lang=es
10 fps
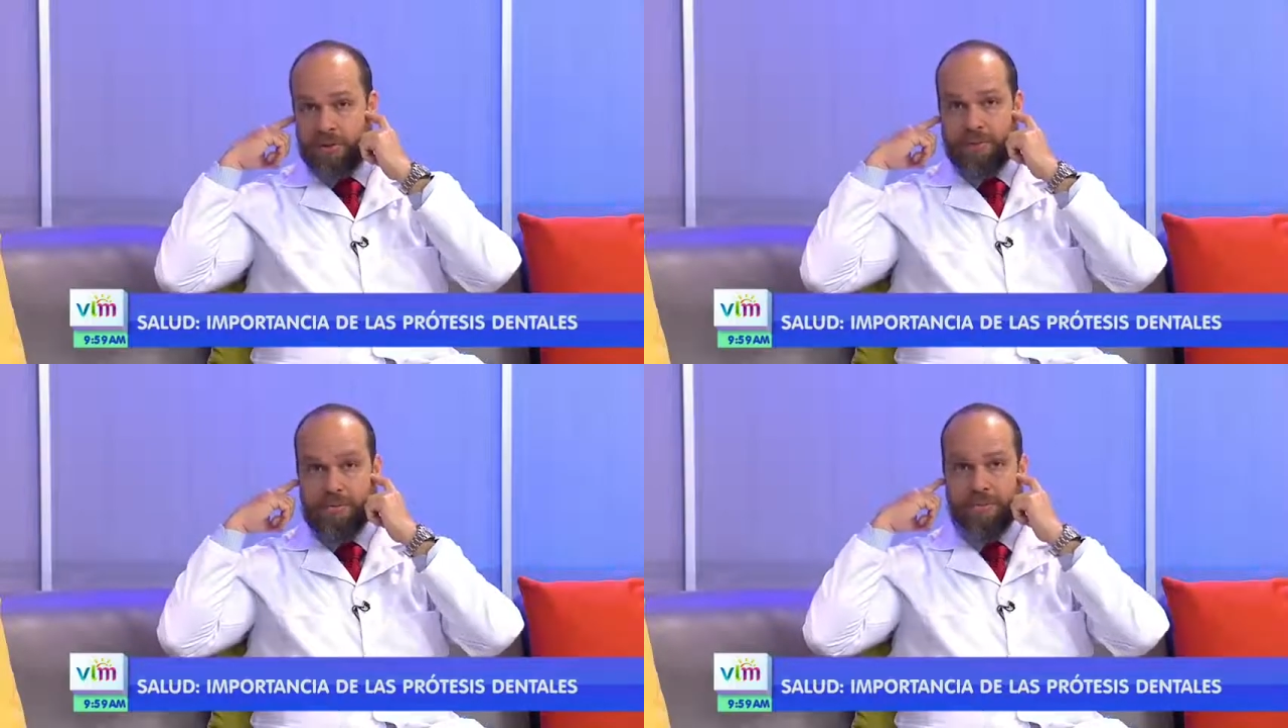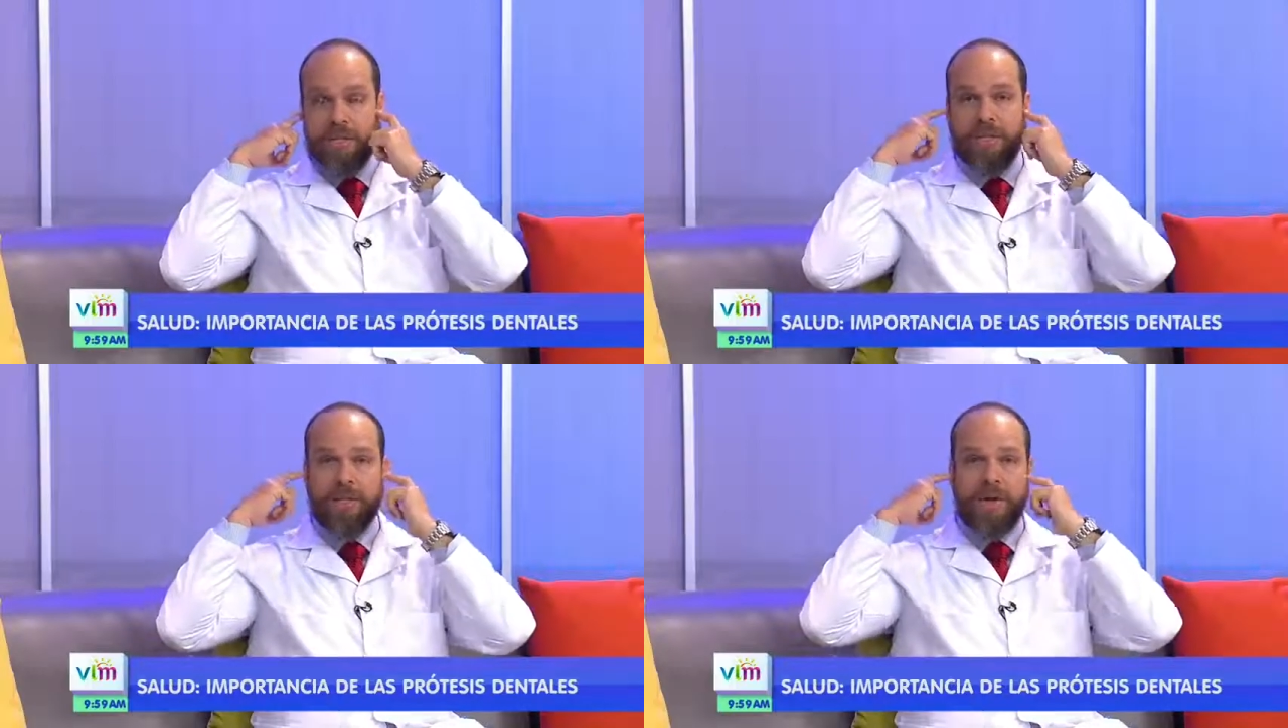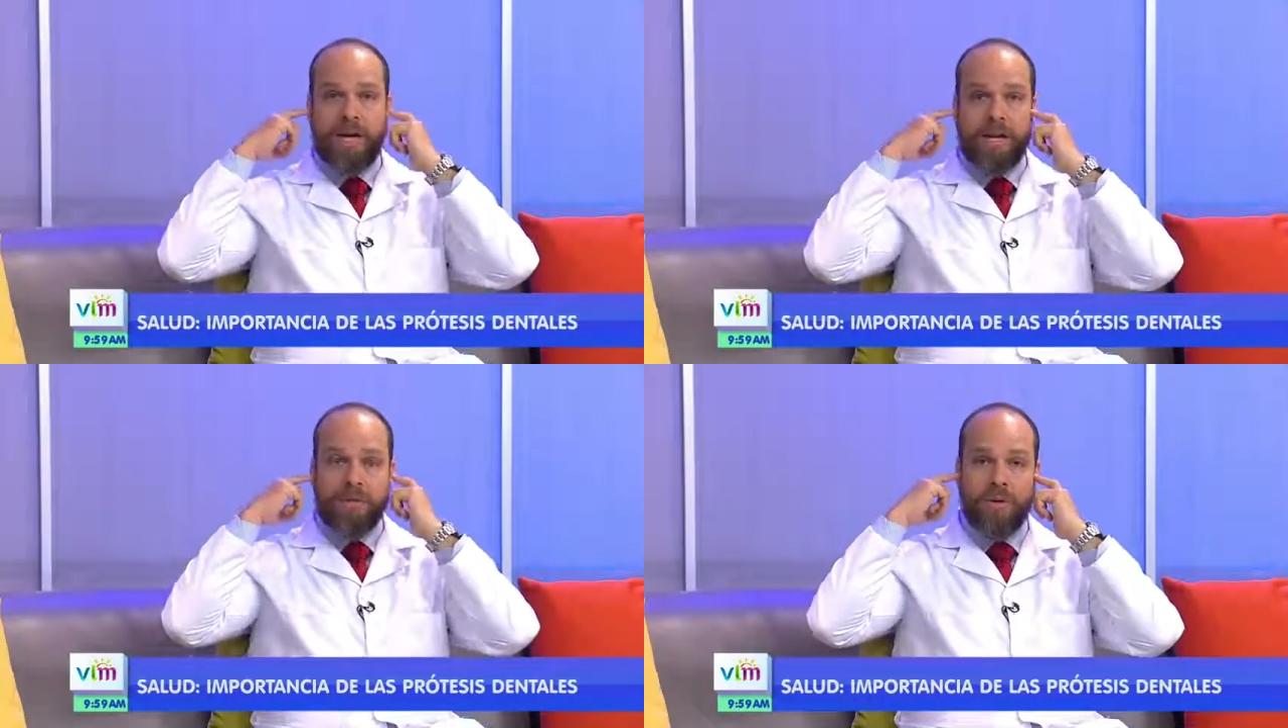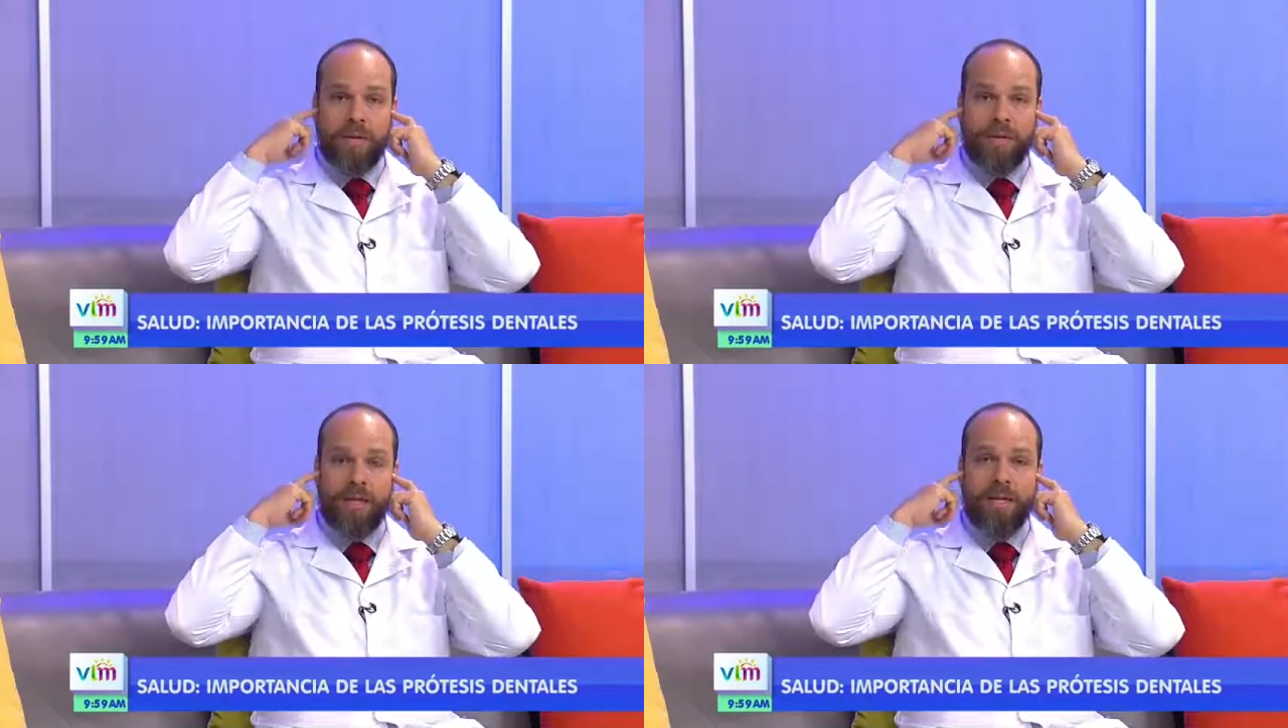temporomandibular, que son
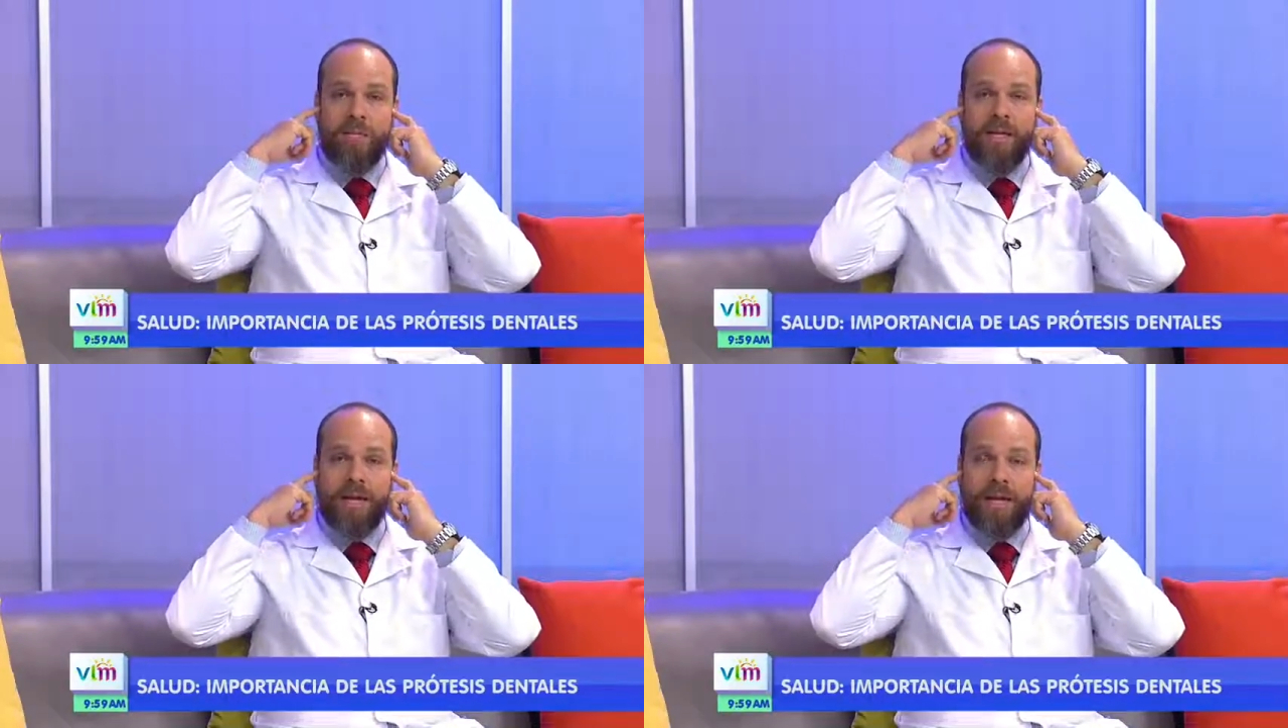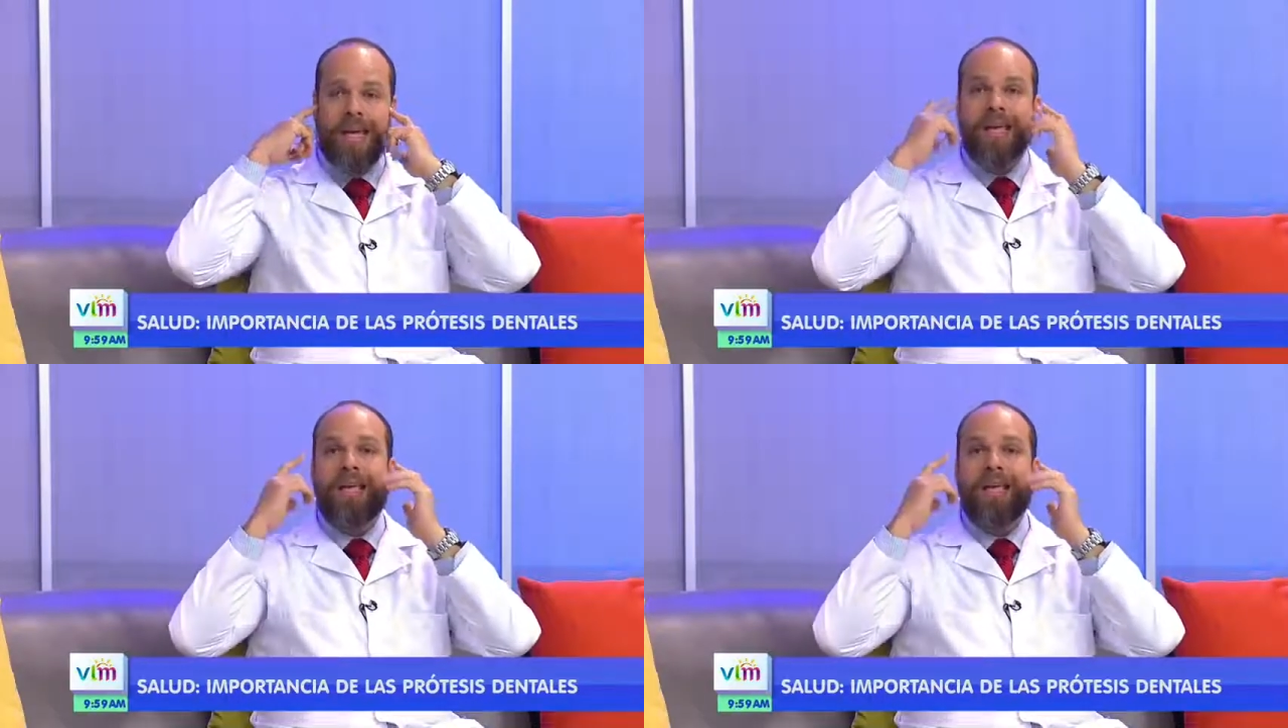las que tenemos acá,